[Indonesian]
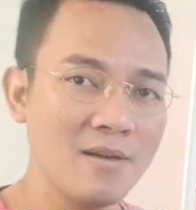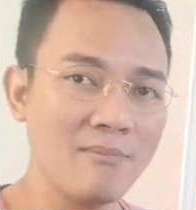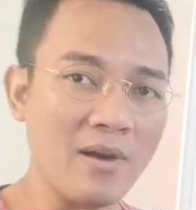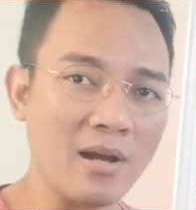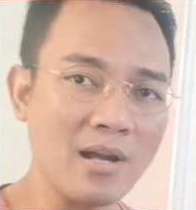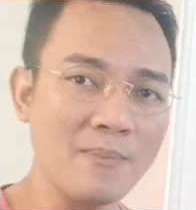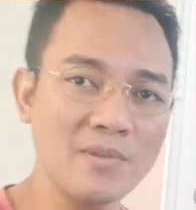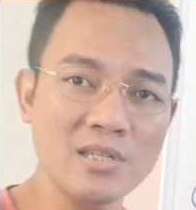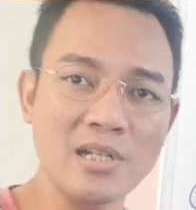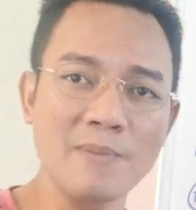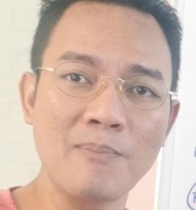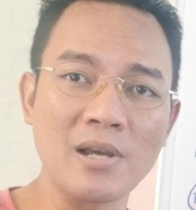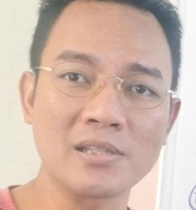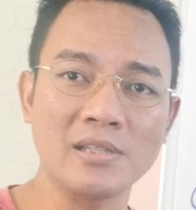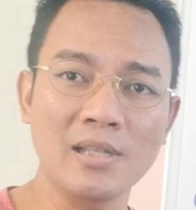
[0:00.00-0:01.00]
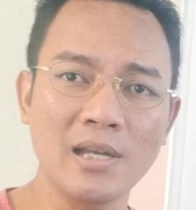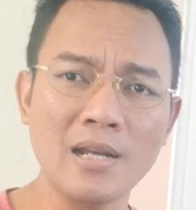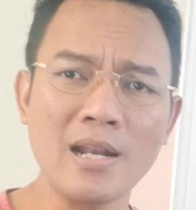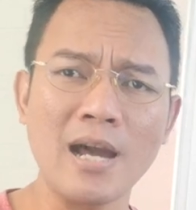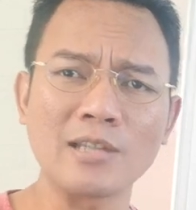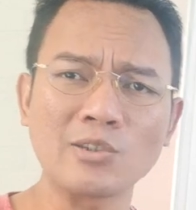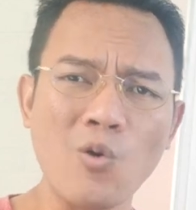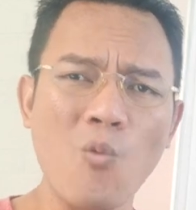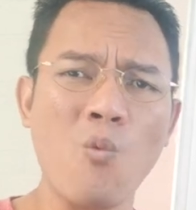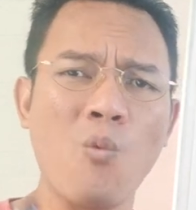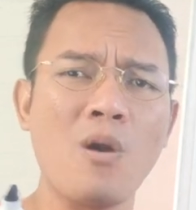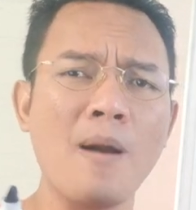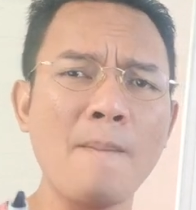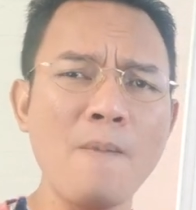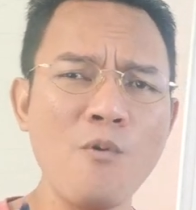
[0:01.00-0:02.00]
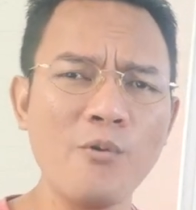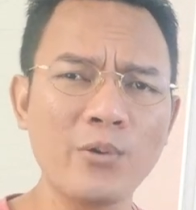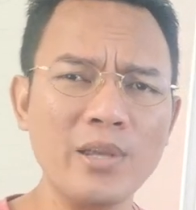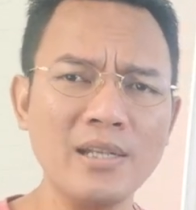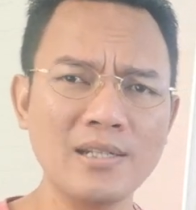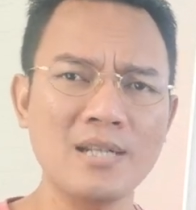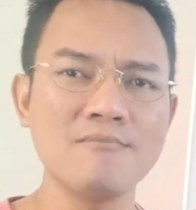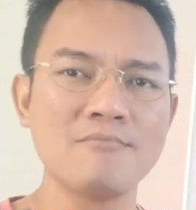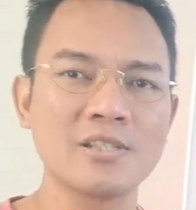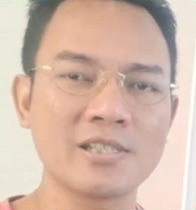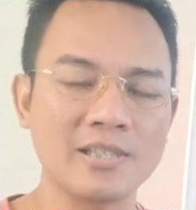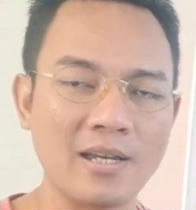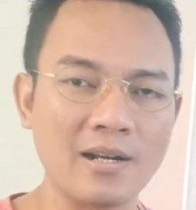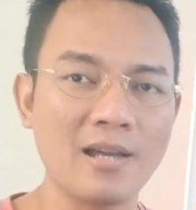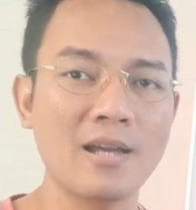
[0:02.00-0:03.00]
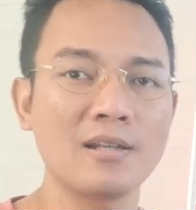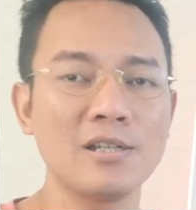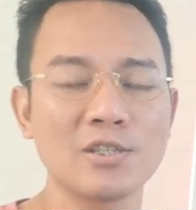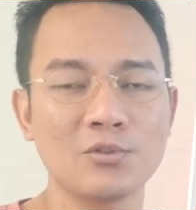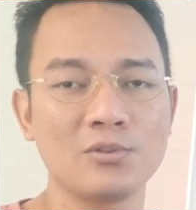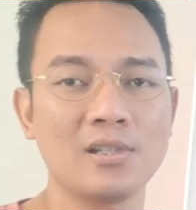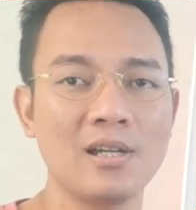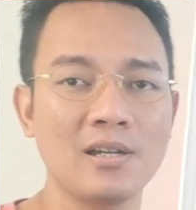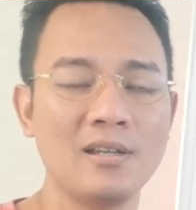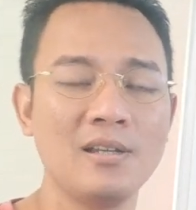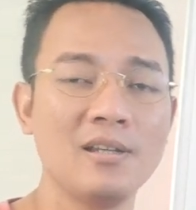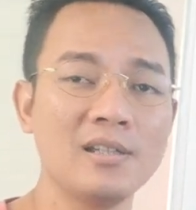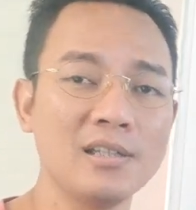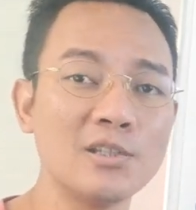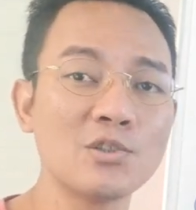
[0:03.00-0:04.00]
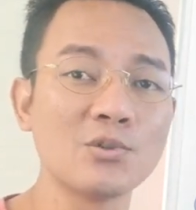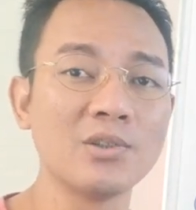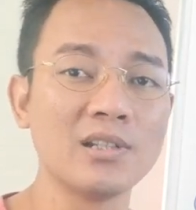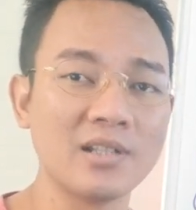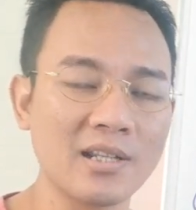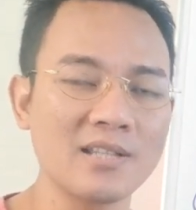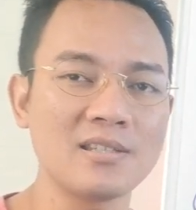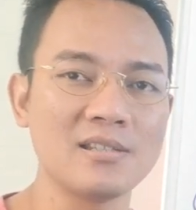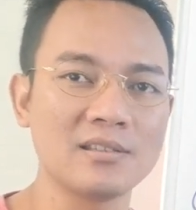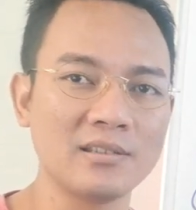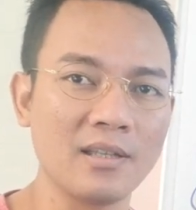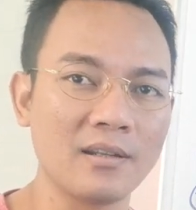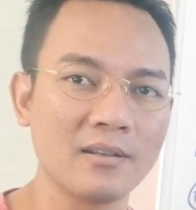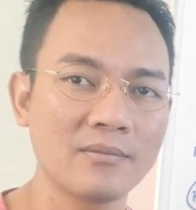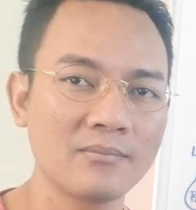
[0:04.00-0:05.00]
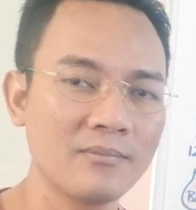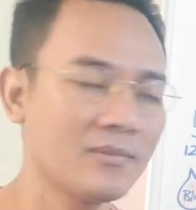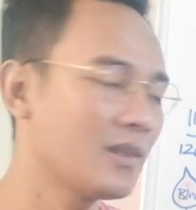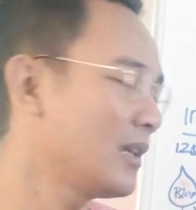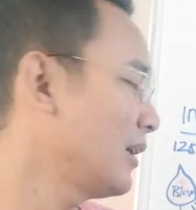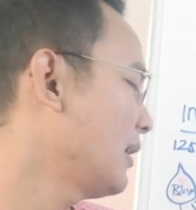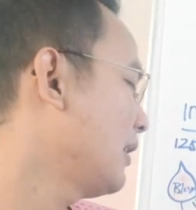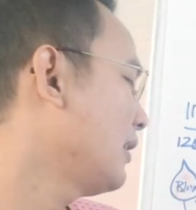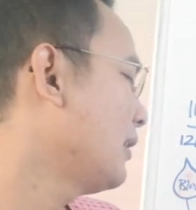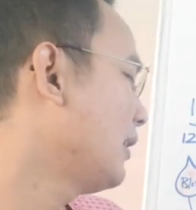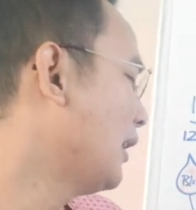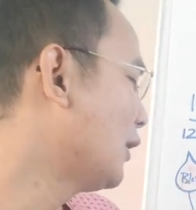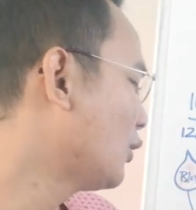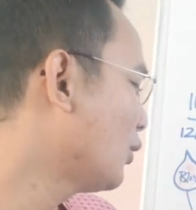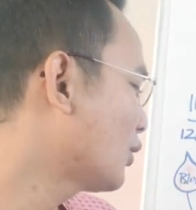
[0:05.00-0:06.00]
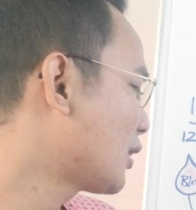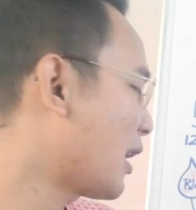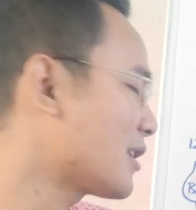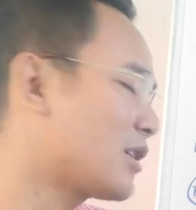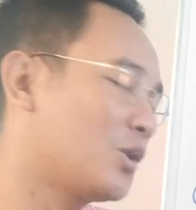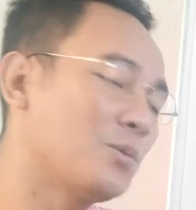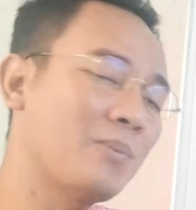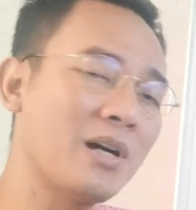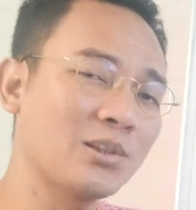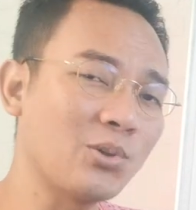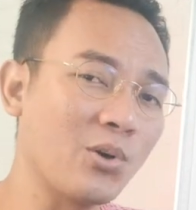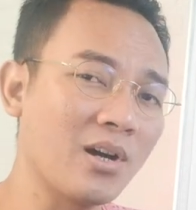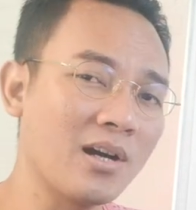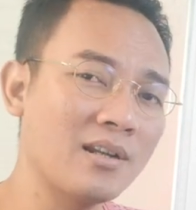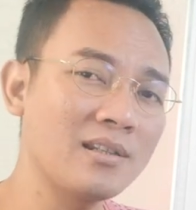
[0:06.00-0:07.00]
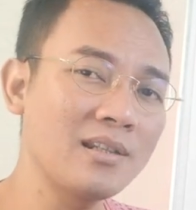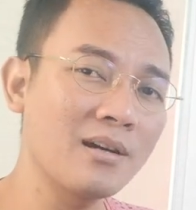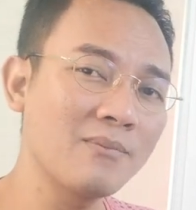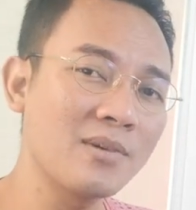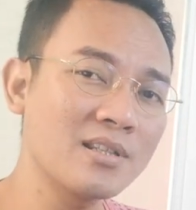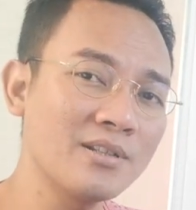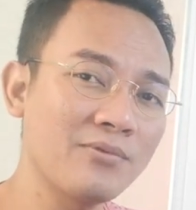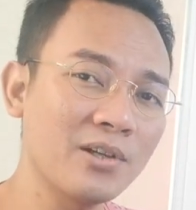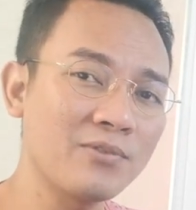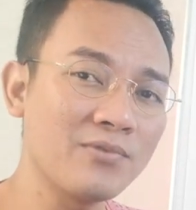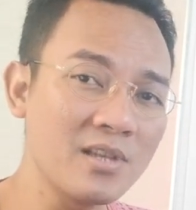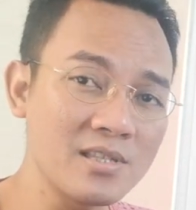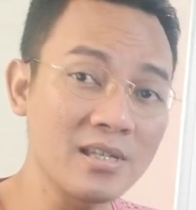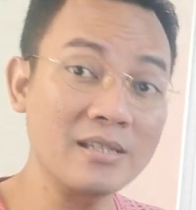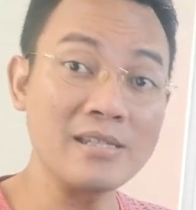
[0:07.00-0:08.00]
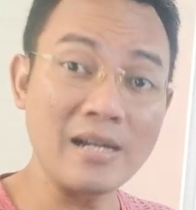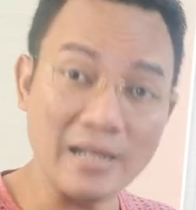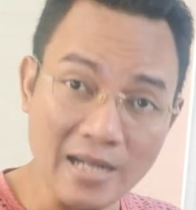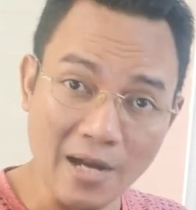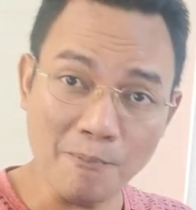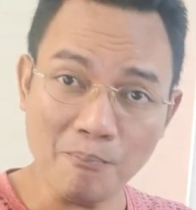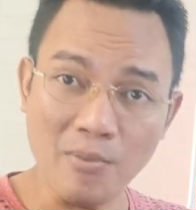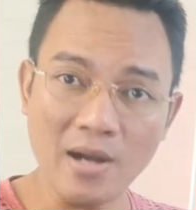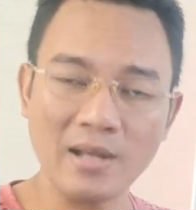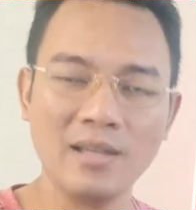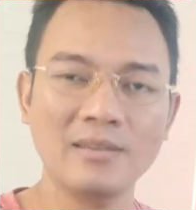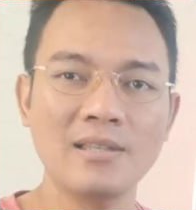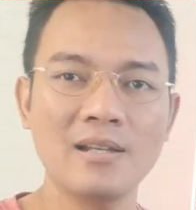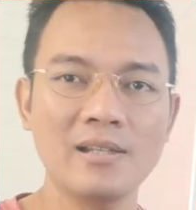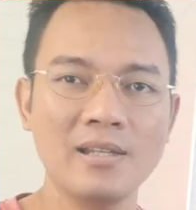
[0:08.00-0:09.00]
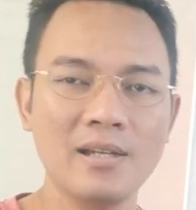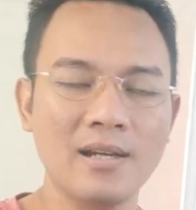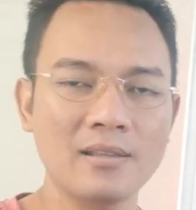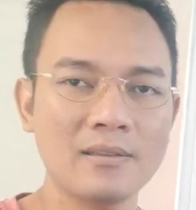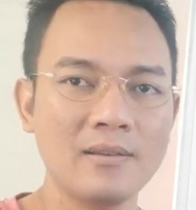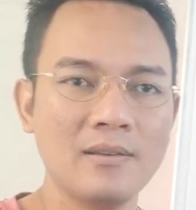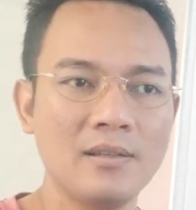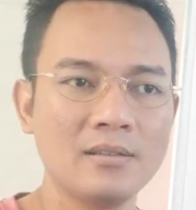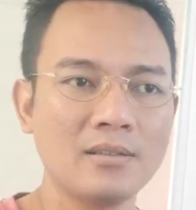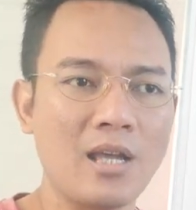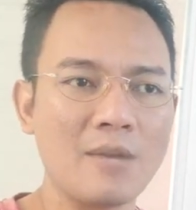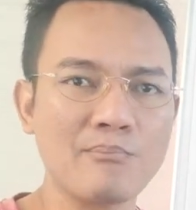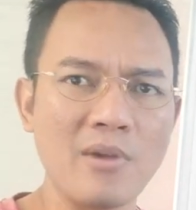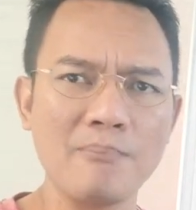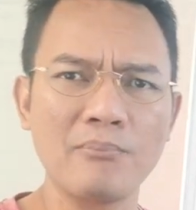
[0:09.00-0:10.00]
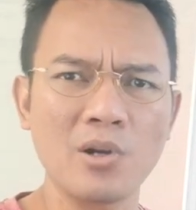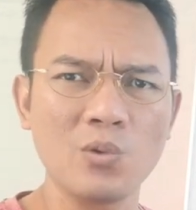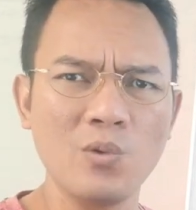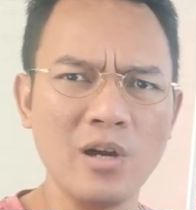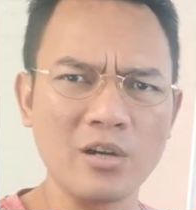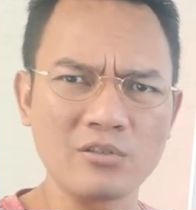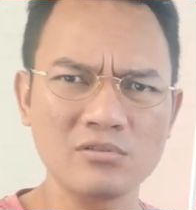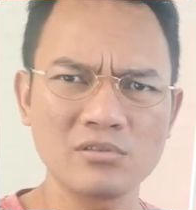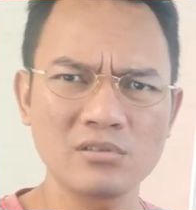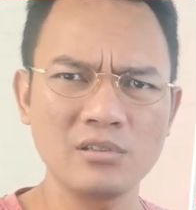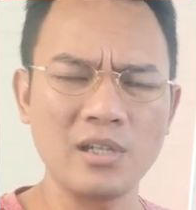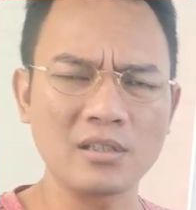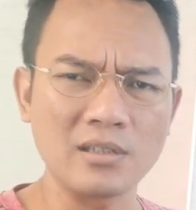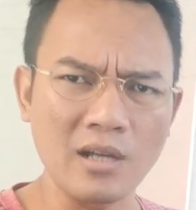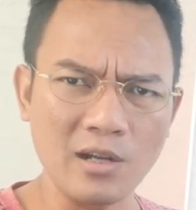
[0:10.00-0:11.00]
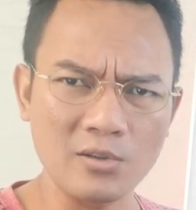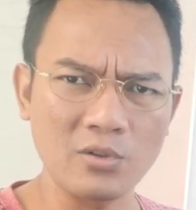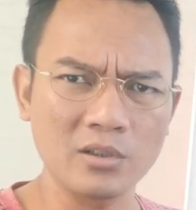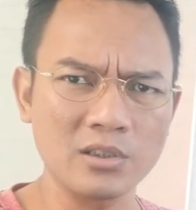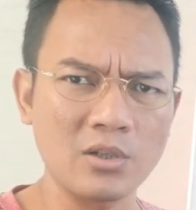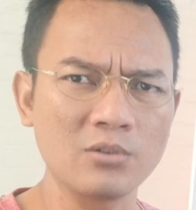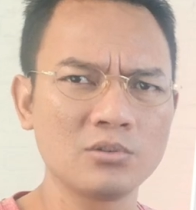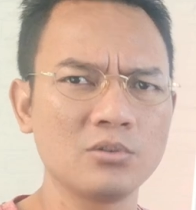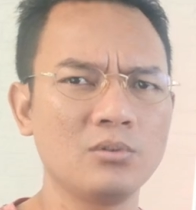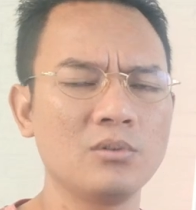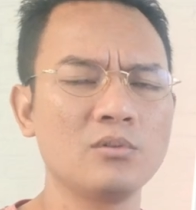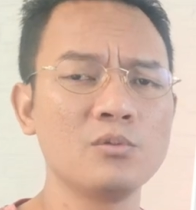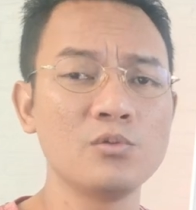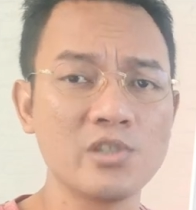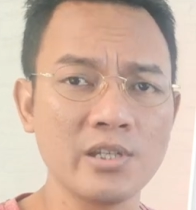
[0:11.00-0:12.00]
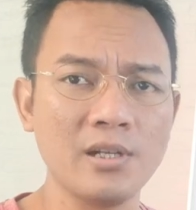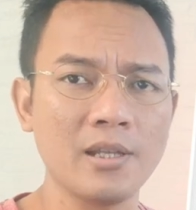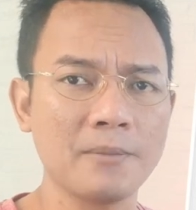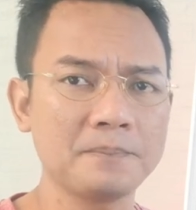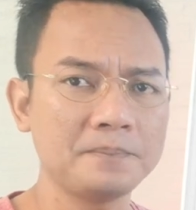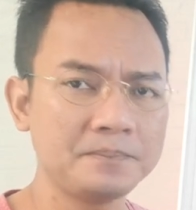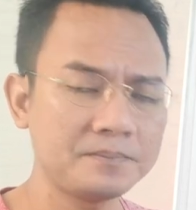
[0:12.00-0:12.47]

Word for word: maka bisa dipastikan atau kemungkinan besar Anda sudah insulin resisten. Itu salah satu patokan yang bersifat fisik yang gampang kita lihat tanpa perlu harus datang ke dokter untuk uji lab.